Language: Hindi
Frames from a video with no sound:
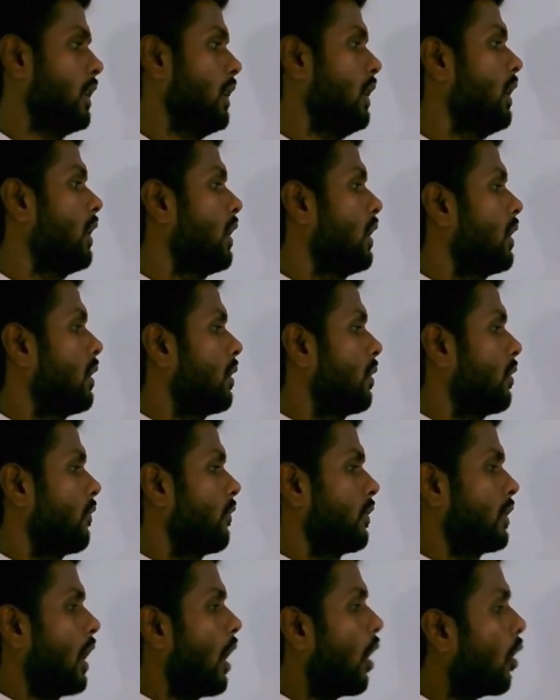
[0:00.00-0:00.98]
हैं
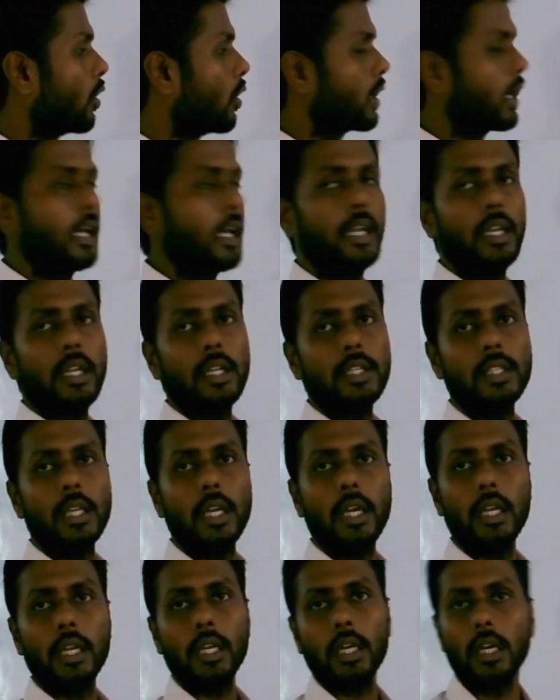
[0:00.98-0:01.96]
विदाउट एनी
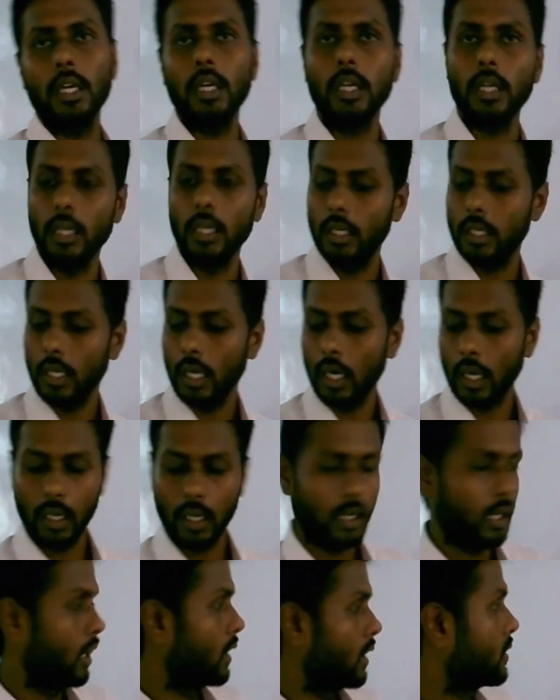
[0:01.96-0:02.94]
जेनेटिक कंटेंट आर
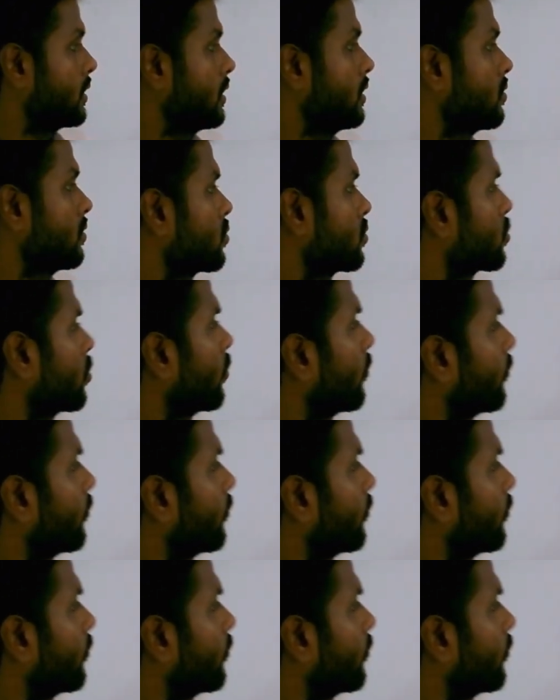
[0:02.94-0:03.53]
एनालिसिस उसको